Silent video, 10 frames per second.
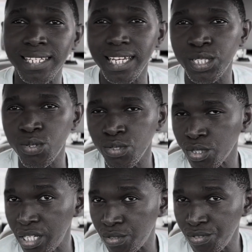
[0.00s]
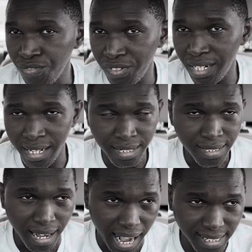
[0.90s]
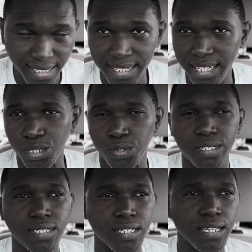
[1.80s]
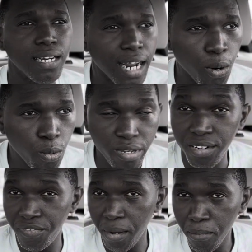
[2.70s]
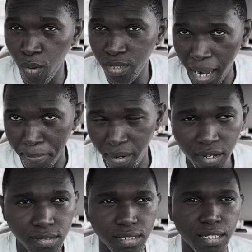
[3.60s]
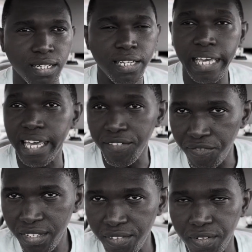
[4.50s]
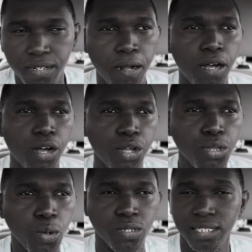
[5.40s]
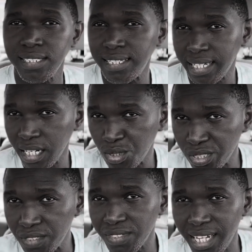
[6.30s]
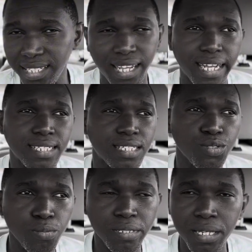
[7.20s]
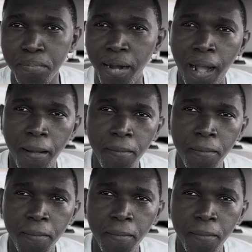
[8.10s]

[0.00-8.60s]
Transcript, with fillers: qui est, une ville assez sécurisée, là où il fait bon d'apprendre et vivre. Donc, si c'est quelque chose qui vous intéresse, n'oubliez pas,